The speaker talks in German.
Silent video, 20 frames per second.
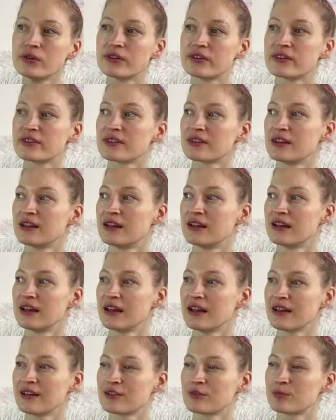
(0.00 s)
Und
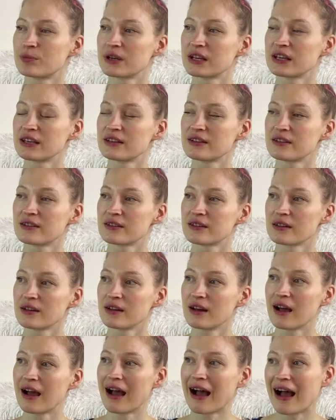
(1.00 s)
es bricht
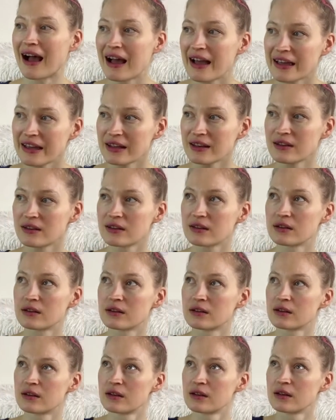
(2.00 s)

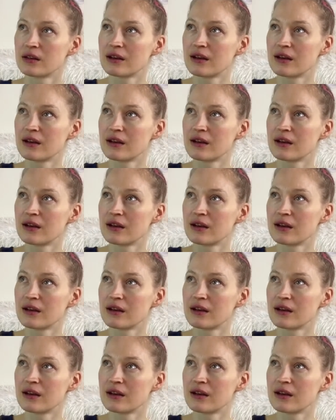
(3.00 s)
einen